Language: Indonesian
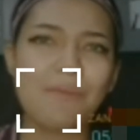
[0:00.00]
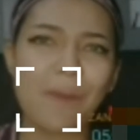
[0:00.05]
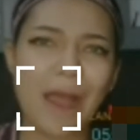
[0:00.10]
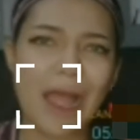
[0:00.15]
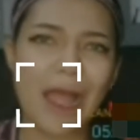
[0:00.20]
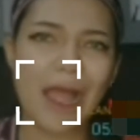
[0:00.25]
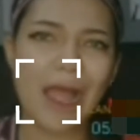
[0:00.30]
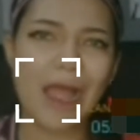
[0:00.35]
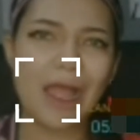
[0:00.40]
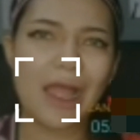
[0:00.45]

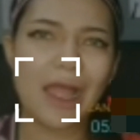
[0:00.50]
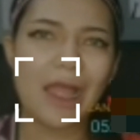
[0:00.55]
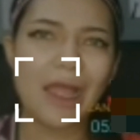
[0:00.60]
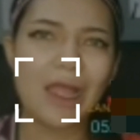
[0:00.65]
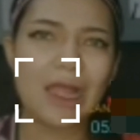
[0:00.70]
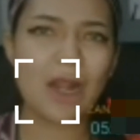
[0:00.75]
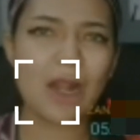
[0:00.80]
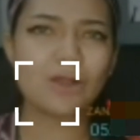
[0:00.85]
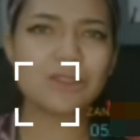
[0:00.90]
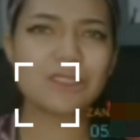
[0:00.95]
apa
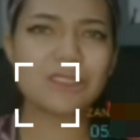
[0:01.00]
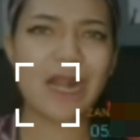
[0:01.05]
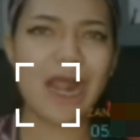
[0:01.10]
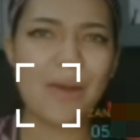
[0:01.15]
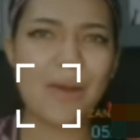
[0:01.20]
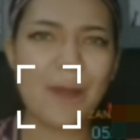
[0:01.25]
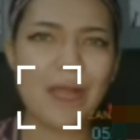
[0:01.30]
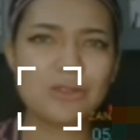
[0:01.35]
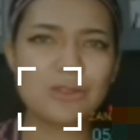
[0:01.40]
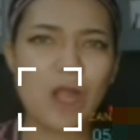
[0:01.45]
kalau
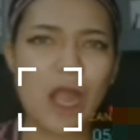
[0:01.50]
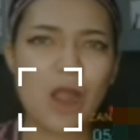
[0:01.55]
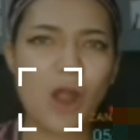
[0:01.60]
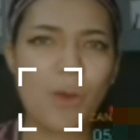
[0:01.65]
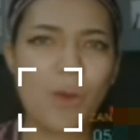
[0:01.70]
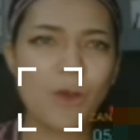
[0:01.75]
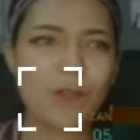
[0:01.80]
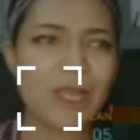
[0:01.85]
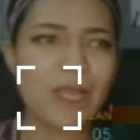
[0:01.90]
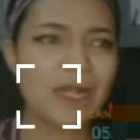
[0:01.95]
ceramah juga
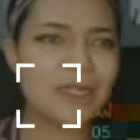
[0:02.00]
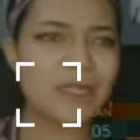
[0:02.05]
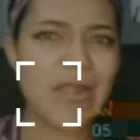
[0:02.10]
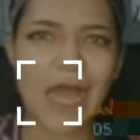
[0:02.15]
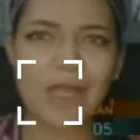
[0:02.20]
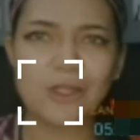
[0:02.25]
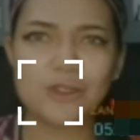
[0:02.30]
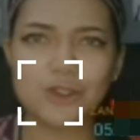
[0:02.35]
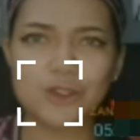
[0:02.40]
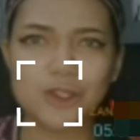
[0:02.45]
ngomongnya
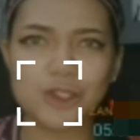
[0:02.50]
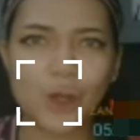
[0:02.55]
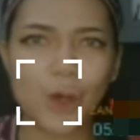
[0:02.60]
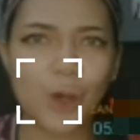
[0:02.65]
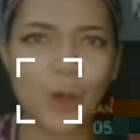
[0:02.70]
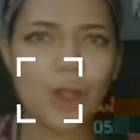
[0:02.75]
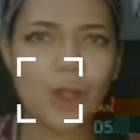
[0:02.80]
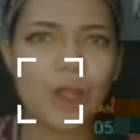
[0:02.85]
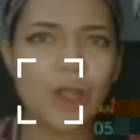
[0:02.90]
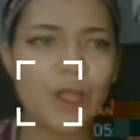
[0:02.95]
danco
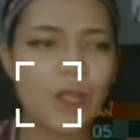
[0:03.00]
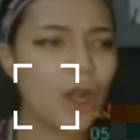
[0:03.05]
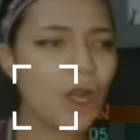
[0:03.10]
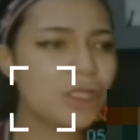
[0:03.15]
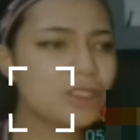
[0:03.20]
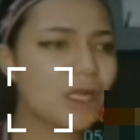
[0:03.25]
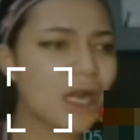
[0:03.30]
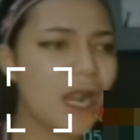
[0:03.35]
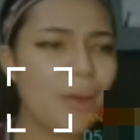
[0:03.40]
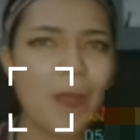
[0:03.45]

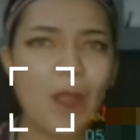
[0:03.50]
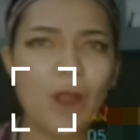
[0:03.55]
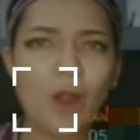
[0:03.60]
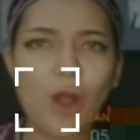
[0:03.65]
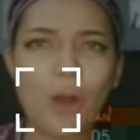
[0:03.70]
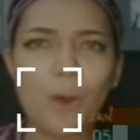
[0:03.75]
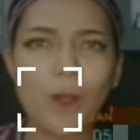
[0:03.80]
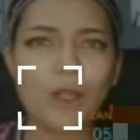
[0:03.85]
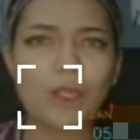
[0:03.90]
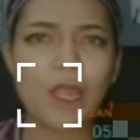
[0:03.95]
kalau ceramah
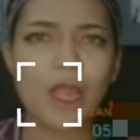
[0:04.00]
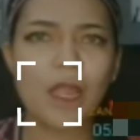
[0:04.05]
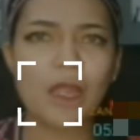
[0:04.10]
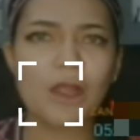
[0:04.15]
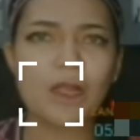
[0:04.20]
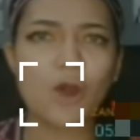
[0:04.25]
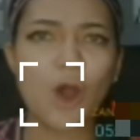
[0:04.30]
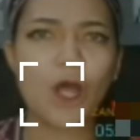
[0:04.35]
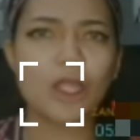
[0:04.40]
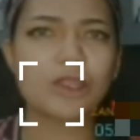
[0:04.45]
ngomongnya
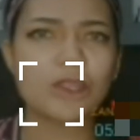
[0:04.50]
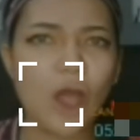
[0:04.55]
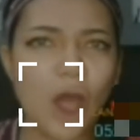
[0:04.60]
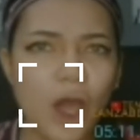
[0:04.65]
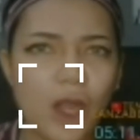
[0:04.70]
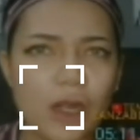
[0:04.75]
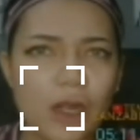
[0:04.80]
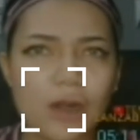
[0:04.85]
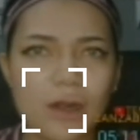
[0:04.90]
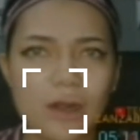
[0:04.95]
kotor